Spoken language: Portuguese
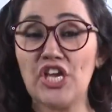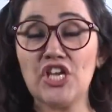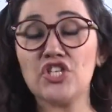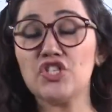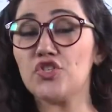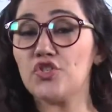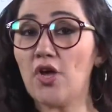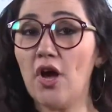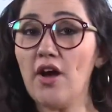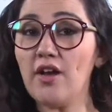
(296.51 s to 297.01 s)

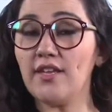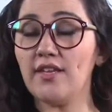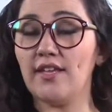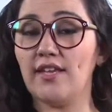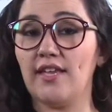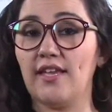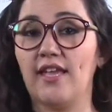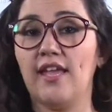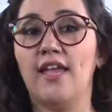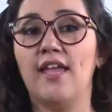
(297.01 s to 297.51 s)
Só
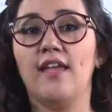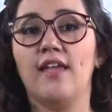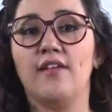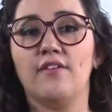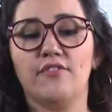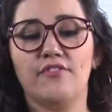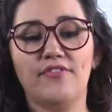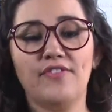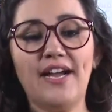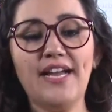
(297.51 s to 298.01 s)
que
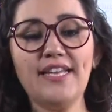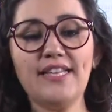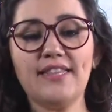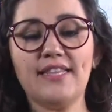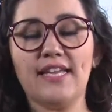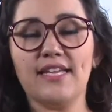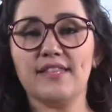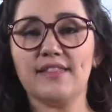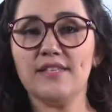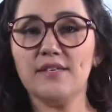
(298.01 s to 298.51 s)
vai
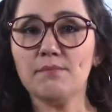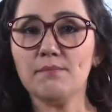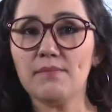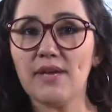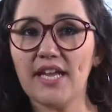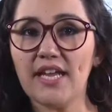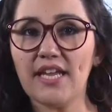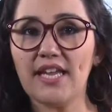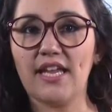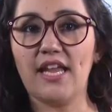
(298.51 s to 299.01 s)
ter
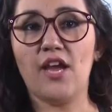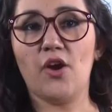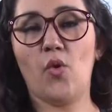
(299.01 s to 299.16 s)
também,